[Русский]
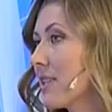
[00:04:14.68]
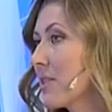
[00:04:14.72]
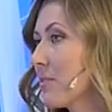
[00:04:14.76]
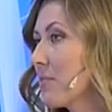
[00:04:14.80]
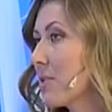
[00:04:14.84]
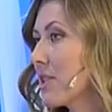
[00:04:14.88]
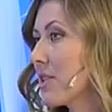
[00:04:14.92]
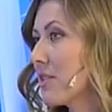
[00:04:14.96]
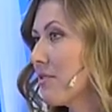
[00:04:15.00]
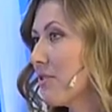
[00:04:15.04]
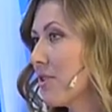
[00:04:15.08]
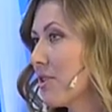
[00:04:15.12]

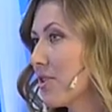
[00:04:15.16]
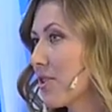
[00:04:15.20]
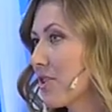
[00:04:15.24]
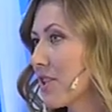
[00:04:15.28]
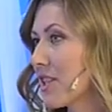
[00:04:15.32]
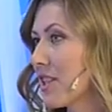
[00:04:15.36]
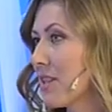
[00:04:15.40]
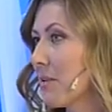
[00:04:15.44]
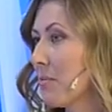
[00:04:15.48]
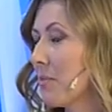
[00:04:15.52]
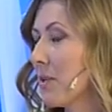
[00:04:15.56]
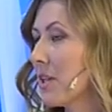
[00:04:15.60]

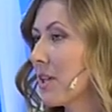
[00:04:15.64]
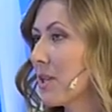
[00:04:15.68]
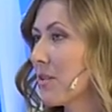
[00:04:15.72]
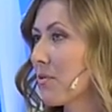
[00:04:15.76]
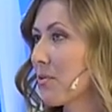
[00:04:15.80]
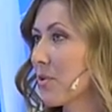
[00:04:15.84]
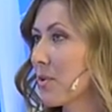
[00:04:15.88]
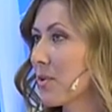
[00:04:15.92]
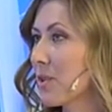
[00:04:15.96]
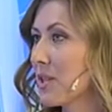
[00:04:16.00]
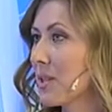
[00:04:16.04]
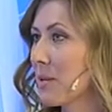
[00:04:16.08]
специфические меры,
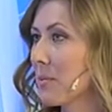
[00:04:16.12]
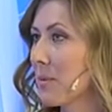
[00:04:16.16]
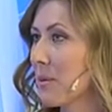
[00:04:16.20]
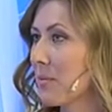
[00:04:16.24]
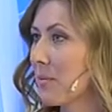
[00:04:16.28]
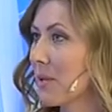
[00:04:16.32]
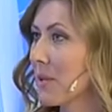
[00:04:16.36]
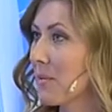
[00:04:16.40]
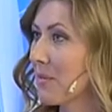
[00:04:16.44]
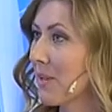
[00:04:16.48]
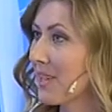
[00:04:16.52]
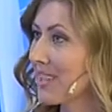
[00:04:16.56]
вроде,
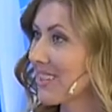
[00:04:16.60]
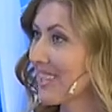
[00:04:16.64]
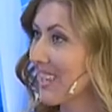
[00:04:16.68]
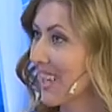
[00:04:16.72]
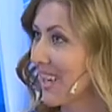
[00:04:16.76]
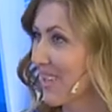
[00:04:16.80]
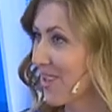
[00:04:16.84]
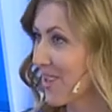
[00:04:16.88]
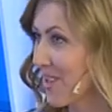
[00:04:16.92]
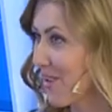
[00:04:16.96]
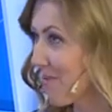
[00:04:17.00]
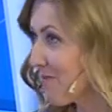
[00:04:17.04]
например,
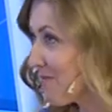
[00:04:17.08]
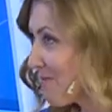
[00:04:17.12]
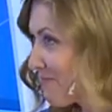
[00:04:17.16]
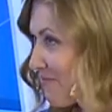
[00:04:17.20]
массажа?